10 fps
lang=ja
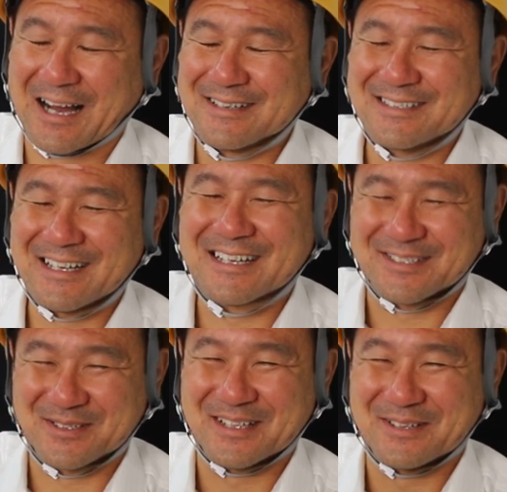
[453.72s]
関係ないで
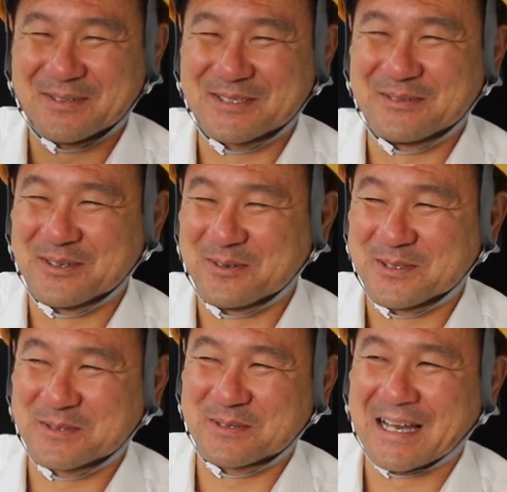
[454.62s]
しょ縦道も横
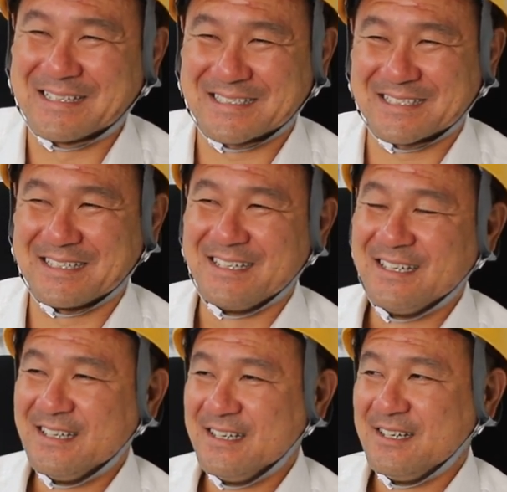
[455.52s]
道もないし
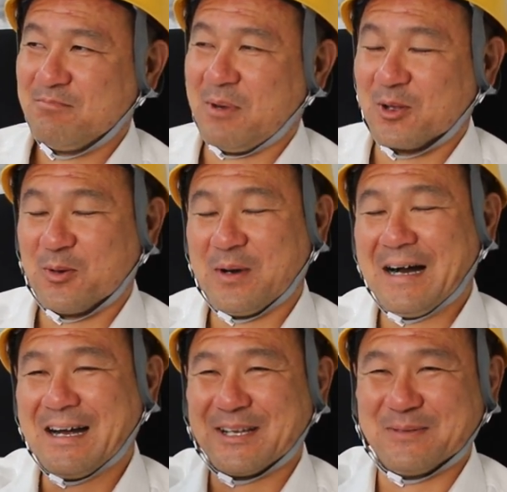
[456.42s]
窓
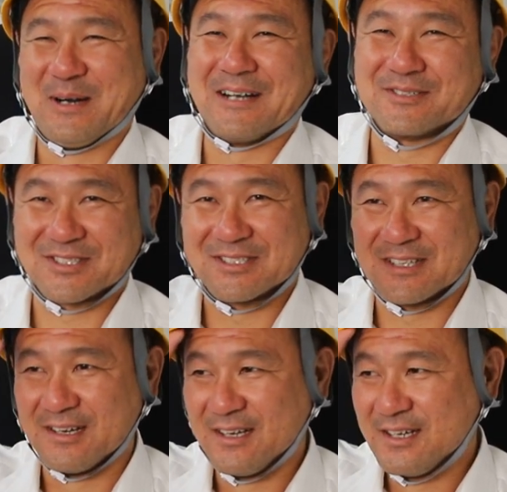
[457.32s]
周りもあるしっ
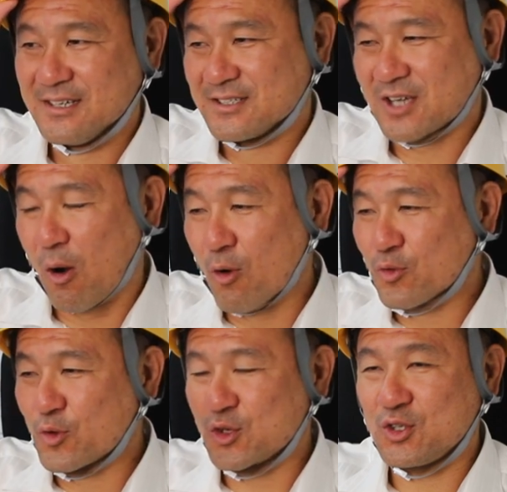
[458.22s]
てじゃあ
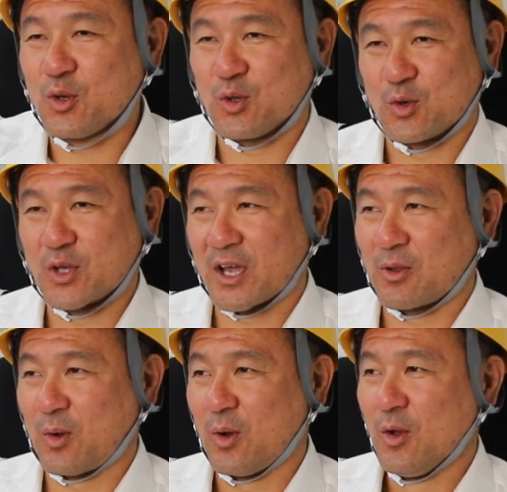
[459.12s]
本当にひどいよだけ
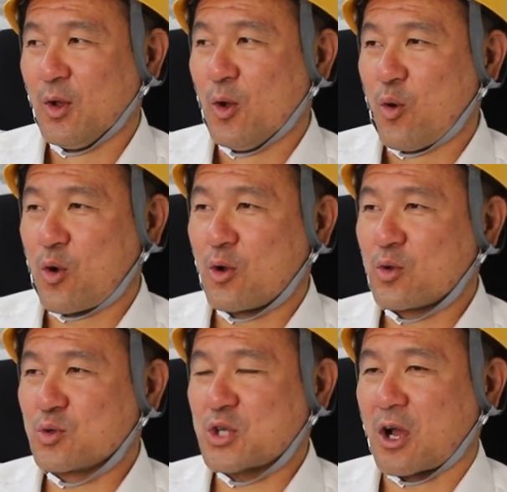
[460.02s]
ど他の
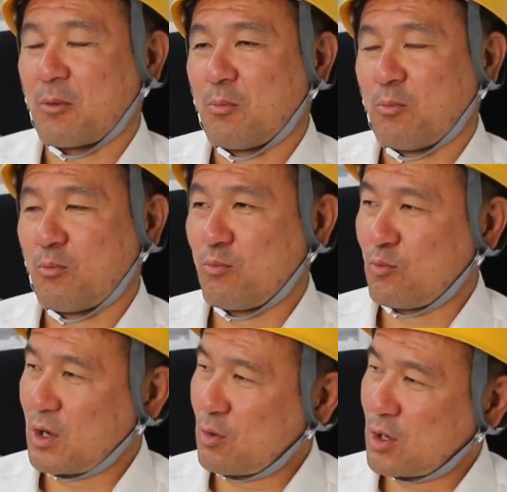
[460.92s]
業者なんか、
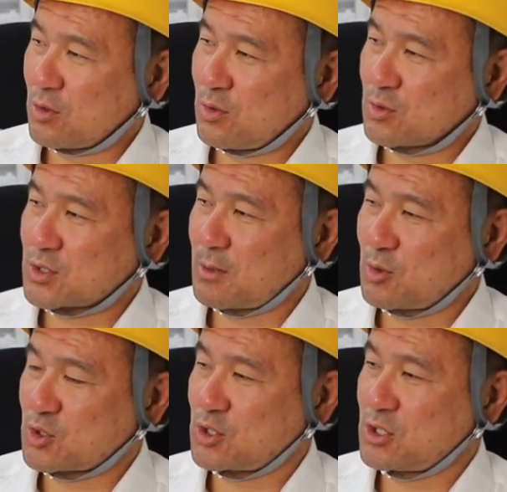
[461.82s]
まあ、他の業者
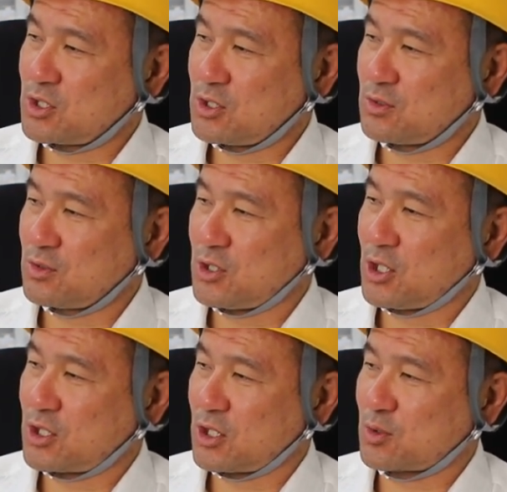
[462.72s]
もシーリング入
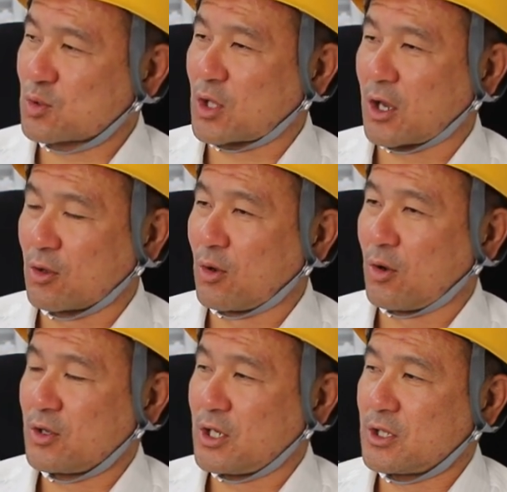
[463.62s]
れてきとったけ
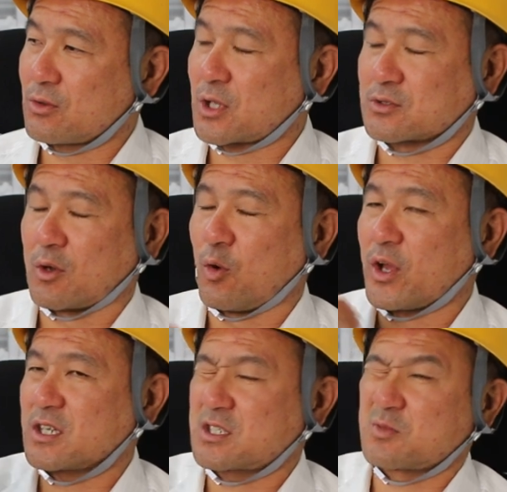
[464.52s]
ど入れてきとったっていうのは
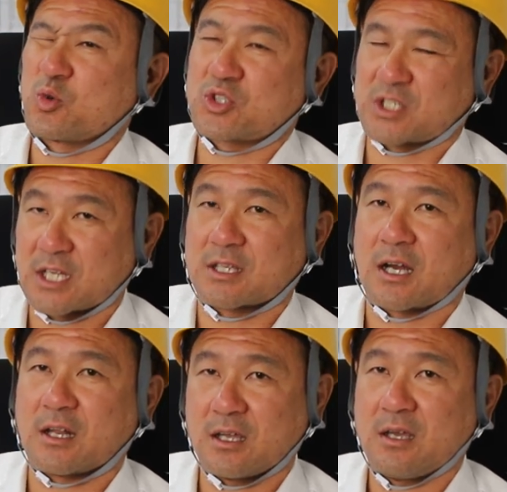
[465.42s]
俺が質問しちゃった
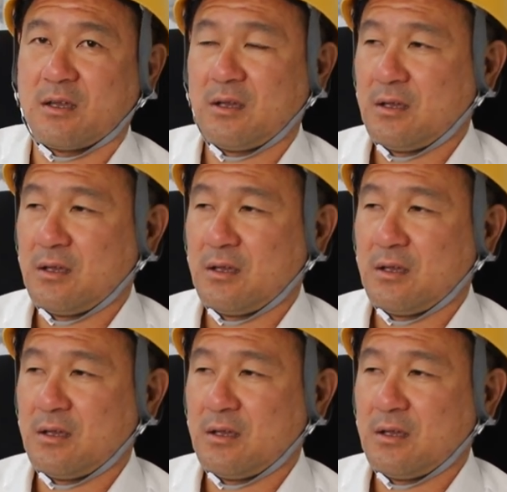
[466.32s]
からね